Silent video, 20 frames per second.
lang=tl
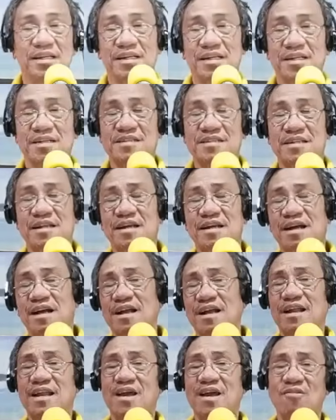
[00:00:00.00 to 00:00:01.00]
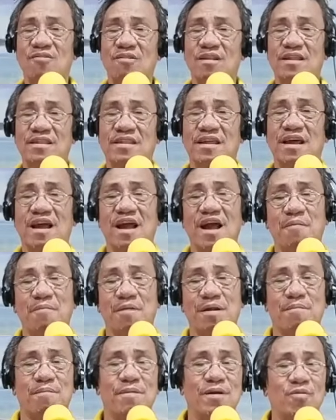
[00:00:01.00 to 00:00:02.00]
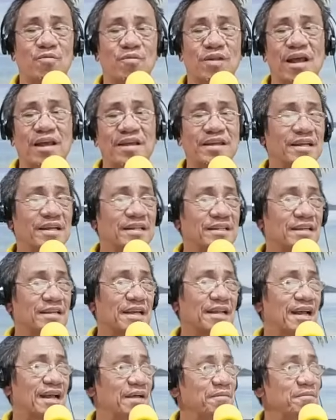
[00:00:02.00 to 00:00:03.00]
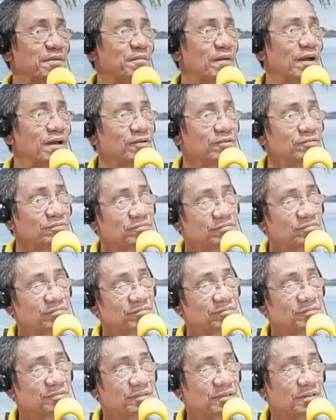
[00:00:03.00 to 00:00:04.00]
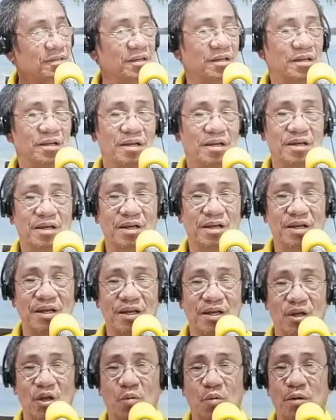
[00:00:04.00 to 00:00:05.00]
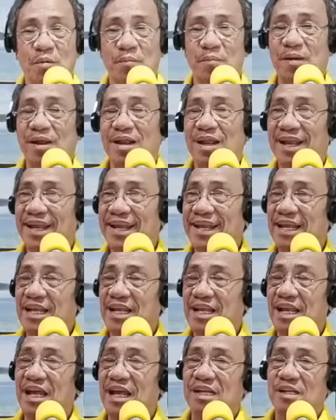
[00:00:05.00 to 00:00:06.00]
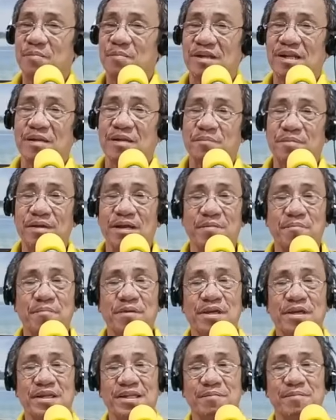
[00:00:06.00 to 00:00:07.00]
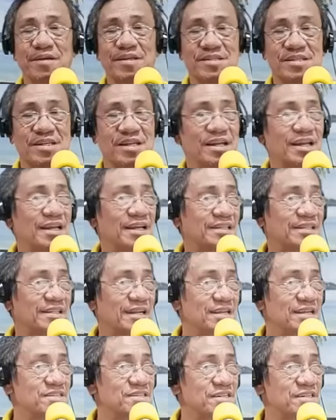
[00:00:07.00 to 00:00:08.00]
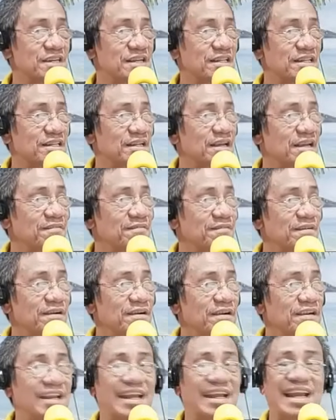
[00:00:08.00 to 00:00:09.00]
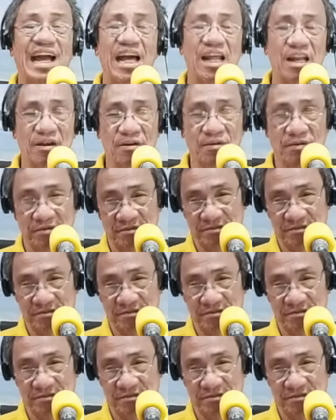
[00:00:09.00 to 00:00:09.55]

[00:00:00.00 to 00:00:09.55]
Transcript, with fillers: Kaslakang kanayon latta ka barbaro ni ayat kada kami mano. No mampay narigat lang di pa nagbiag mi tamay salay nga tricycle driver ni Carlo.